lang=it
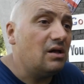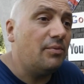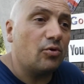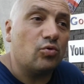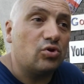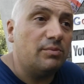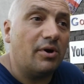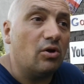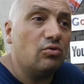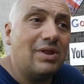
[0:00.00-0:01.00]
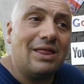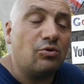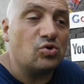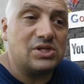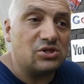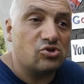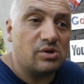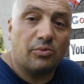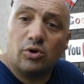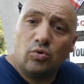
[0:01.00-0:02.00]
i prodotti però non hanno lo stesso
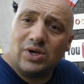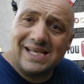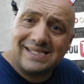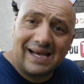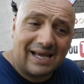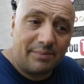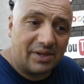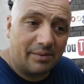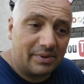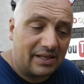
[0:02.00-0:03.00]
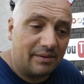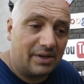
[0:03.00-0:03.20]
sapore, non riesco a capire perché,